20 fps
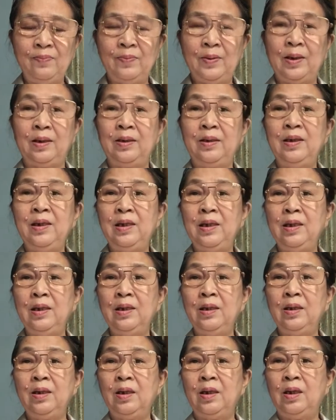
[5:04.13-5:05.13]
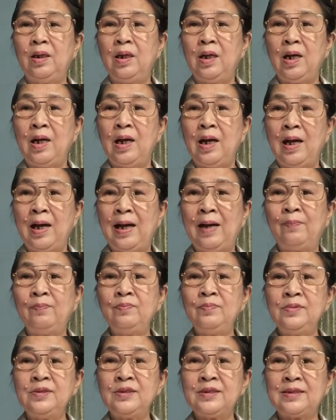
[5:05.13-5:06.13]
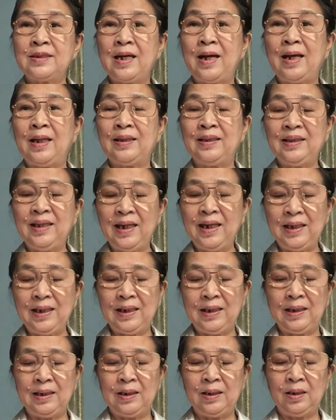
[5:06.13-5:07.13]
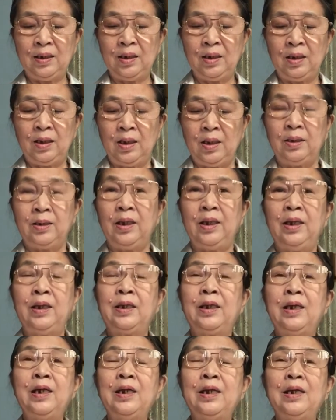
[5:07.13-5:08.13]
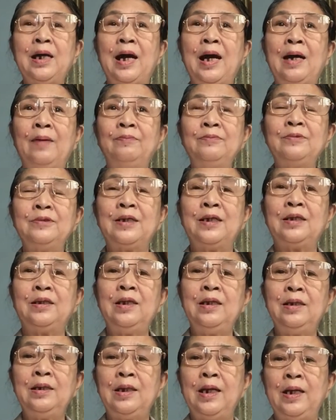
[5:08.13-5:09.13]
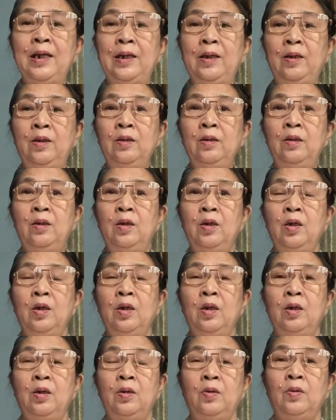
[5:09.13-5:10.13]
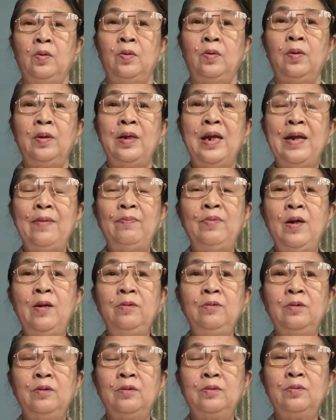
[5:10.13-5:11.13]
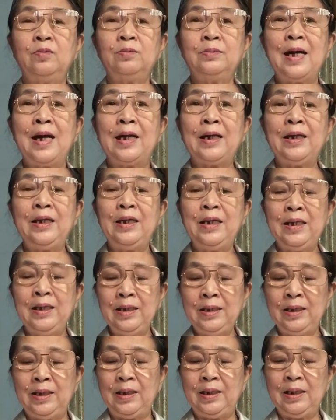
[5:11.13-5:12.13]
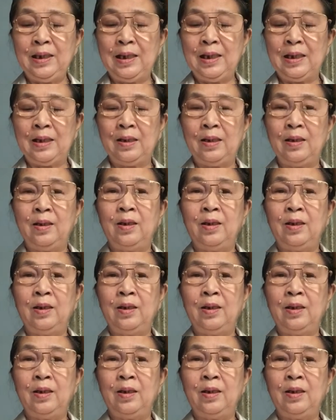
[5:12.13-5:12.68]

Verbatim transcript: vận niên hãm xà tinh thì cái hãm xà tinh này nó đem đến cho chúng ta cái ý nghĩa là